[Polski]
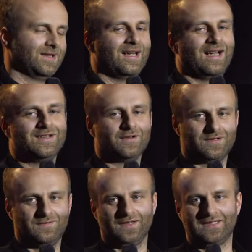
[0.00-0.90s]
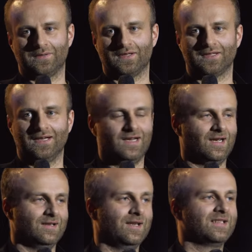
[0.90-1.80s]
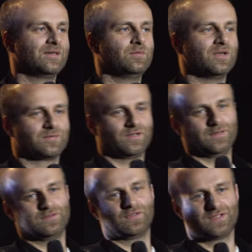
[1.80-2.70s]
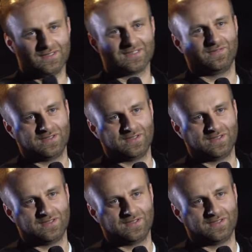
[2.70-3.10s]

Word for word: Nie no, oczywiście, wiesz. Nigdy bym nie sprzedał dziewczyny za